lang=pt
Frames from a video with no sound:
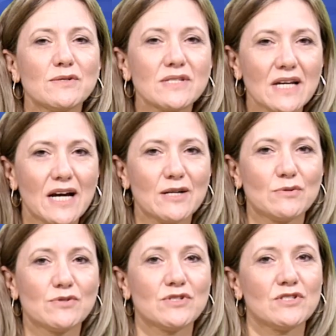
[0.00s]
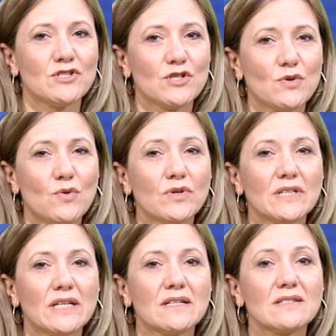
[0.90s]
os cargos de
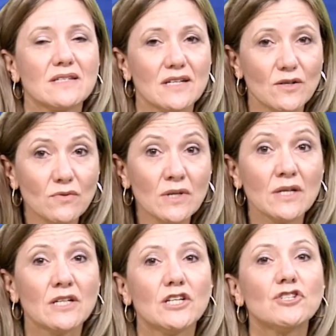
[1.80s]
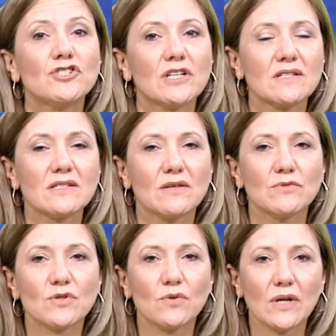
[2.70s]
coordenação e direção
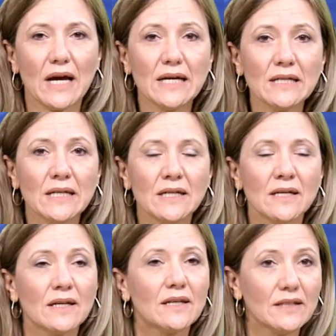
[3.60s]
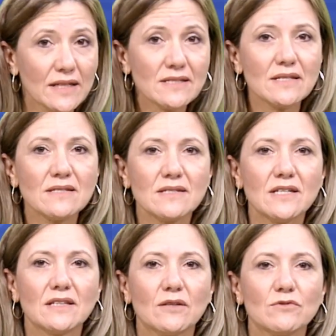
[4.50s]
escolar que
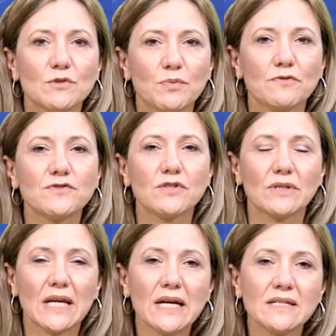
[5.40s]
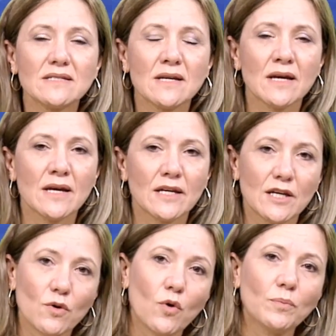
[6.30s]
necessitam de profissionais
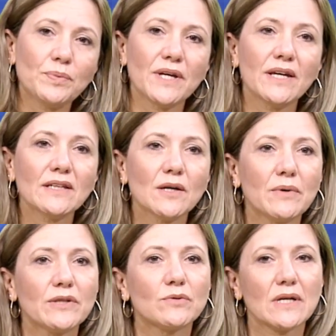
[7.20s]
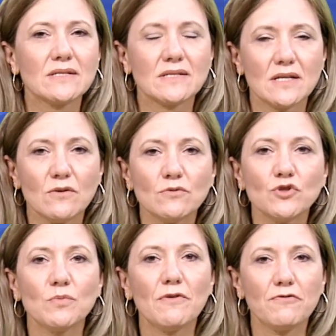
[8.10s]
que compreendam a educação
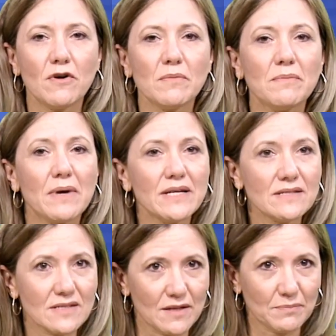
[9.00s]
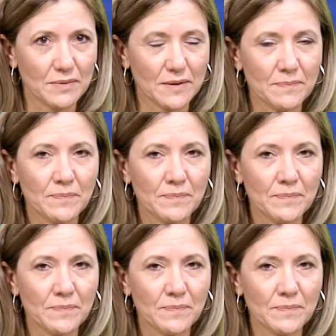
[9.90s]
de uma forma mais ampla.